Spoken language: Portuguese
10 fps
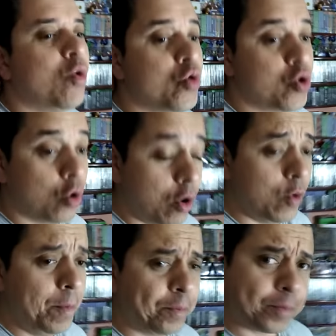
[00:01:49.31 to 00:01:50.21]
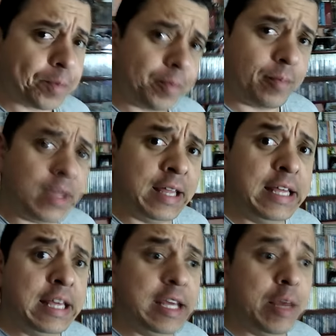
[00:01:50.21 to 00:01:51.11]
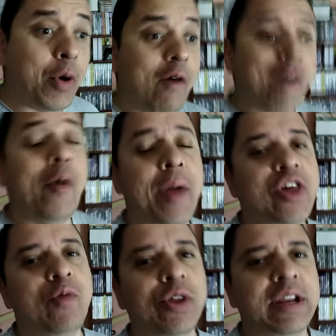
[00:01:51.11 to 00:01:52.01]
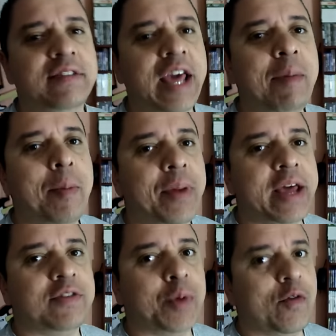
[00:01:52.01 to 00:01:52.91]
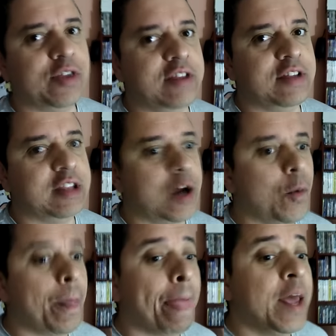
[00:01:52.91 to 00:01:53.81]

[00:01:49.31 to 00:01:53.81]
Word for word: o jogo e provavelmente eu vou trazer gameplays para vocês então